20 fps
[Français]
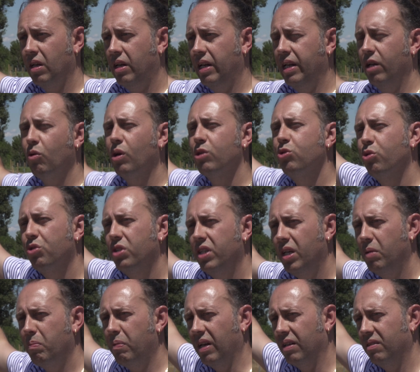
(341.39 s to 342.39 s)
les
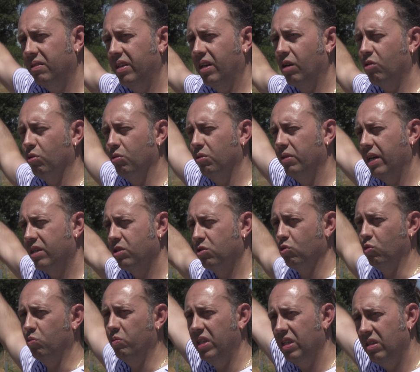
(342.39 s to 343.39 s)
noisetiers plantés en
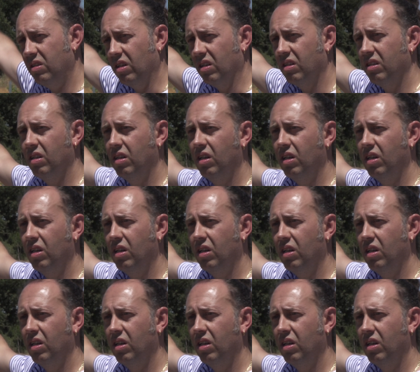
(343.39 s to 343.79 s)
contexte humide